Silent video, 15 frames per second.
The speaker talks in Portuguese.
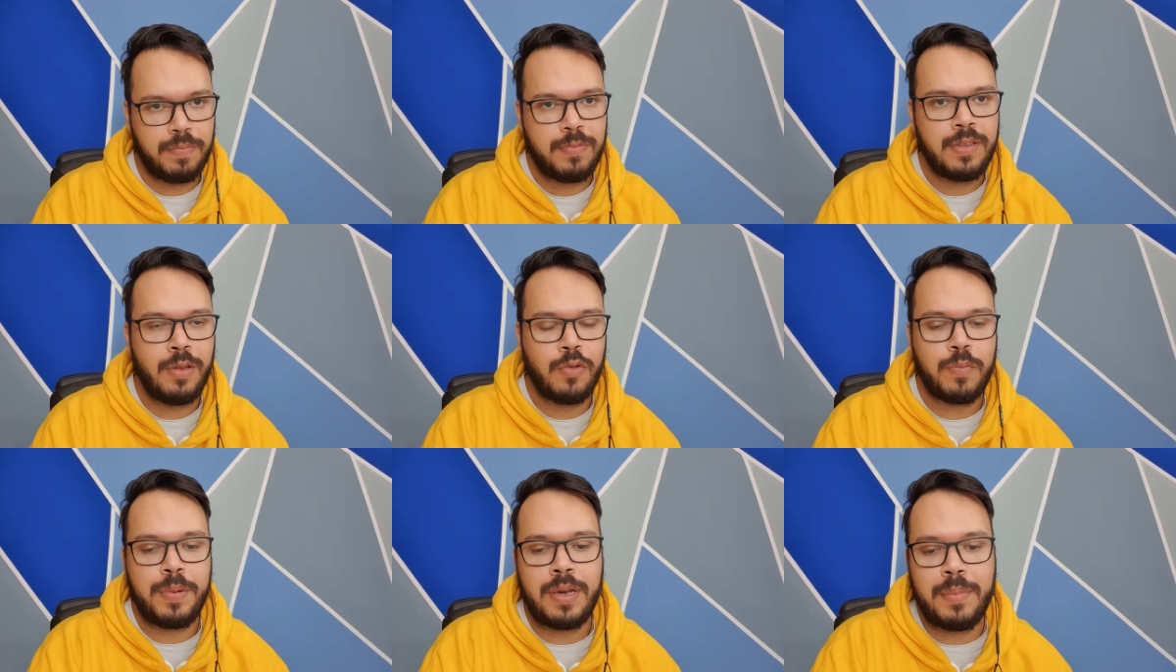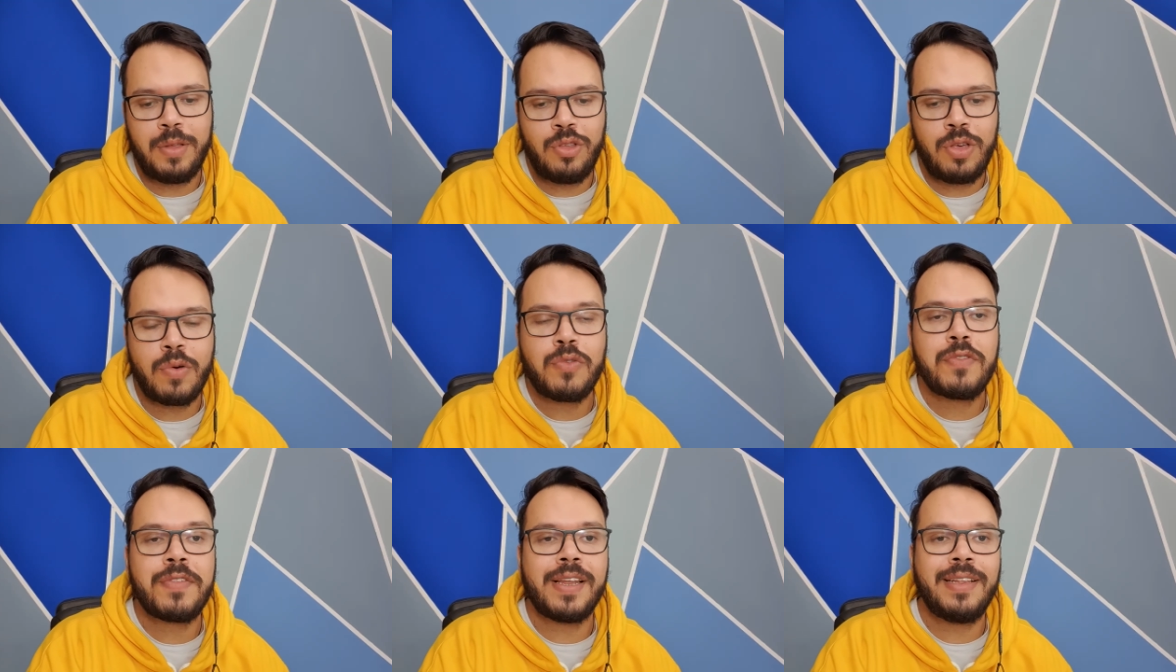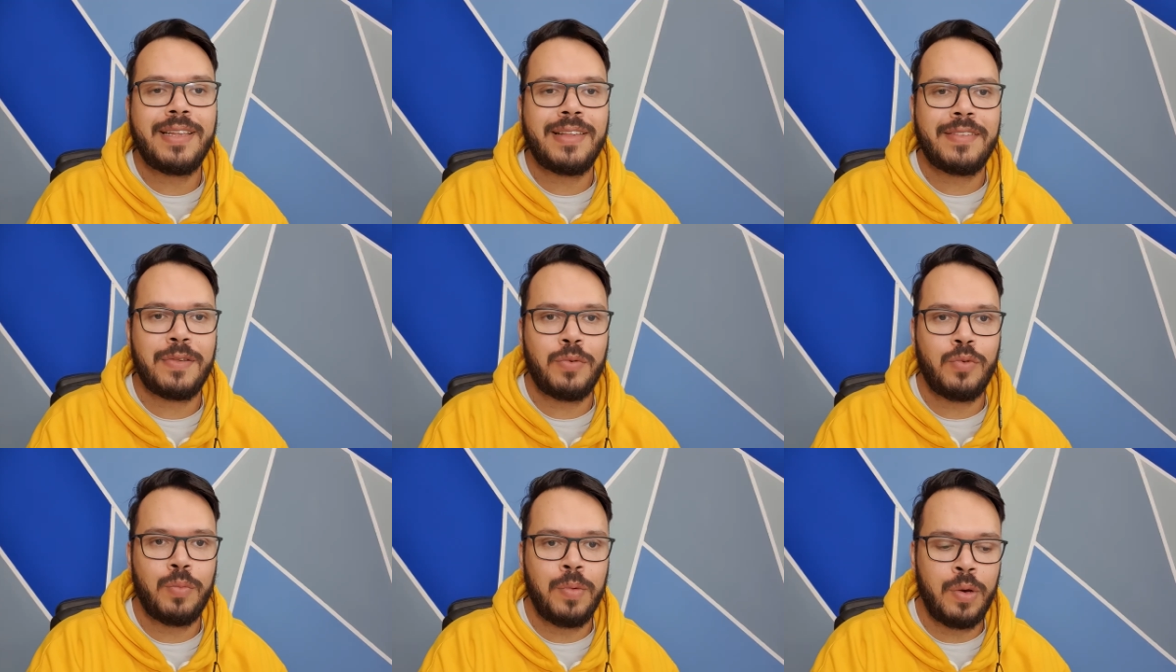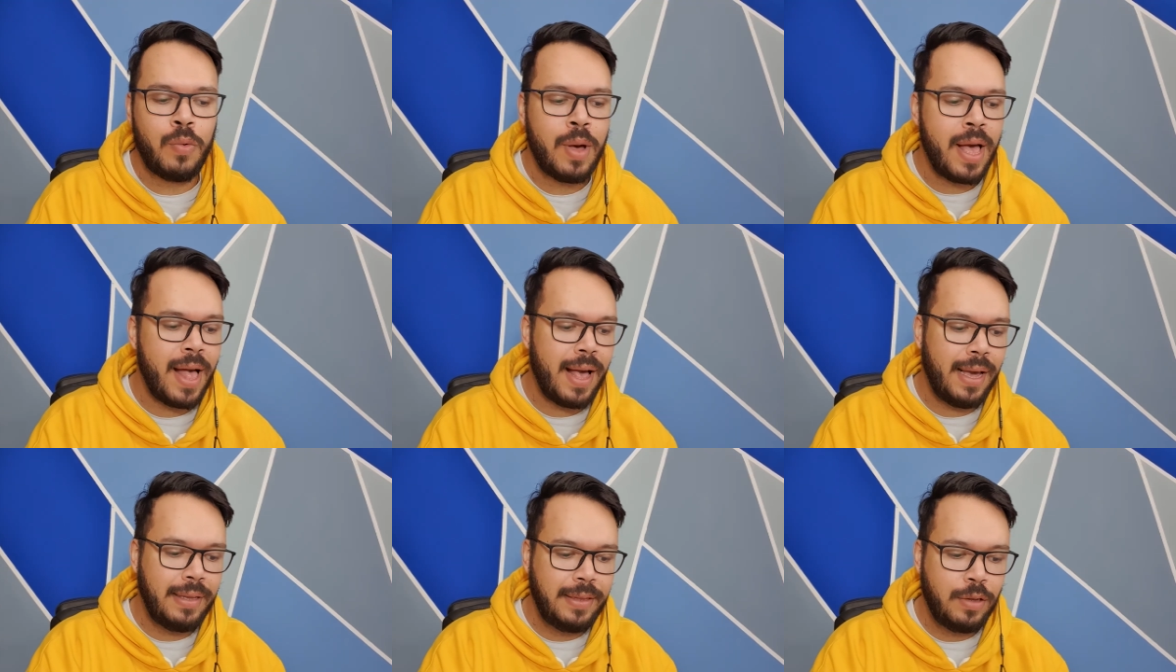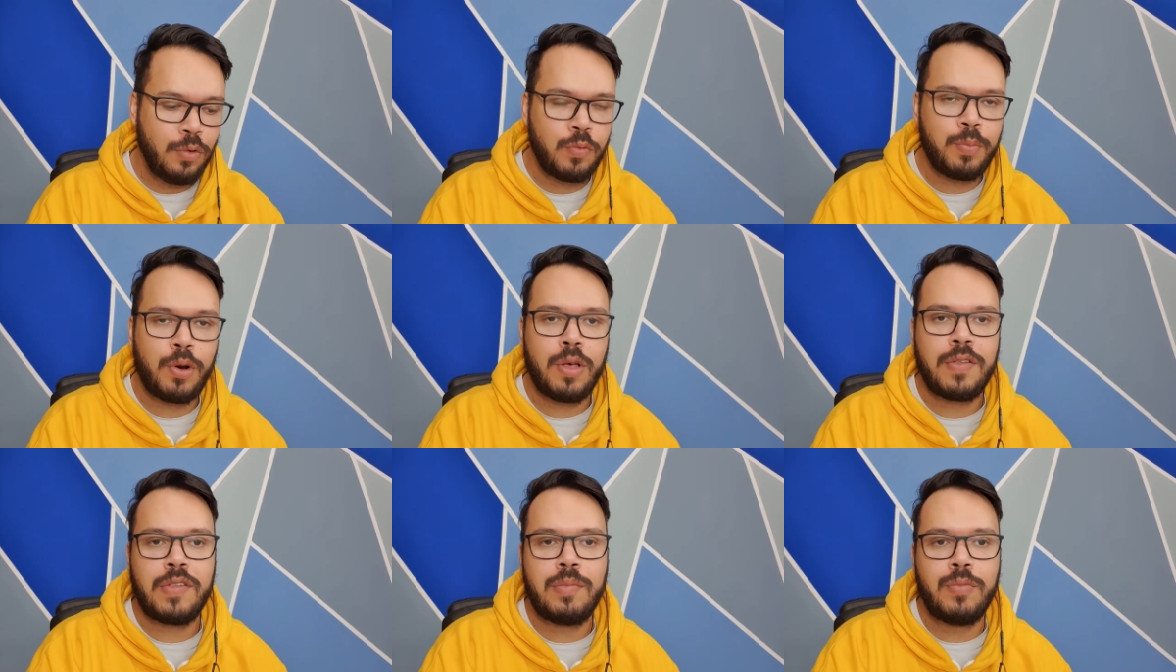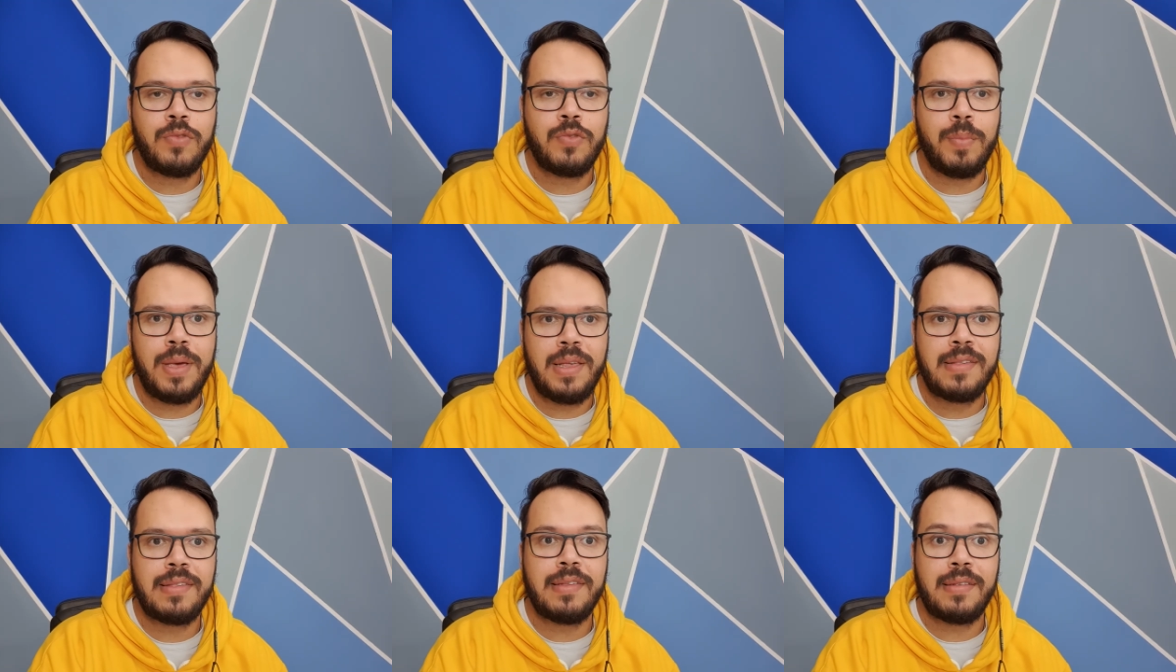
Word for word: se Deus permitir, aos 35 mil ainda nos próximos meses.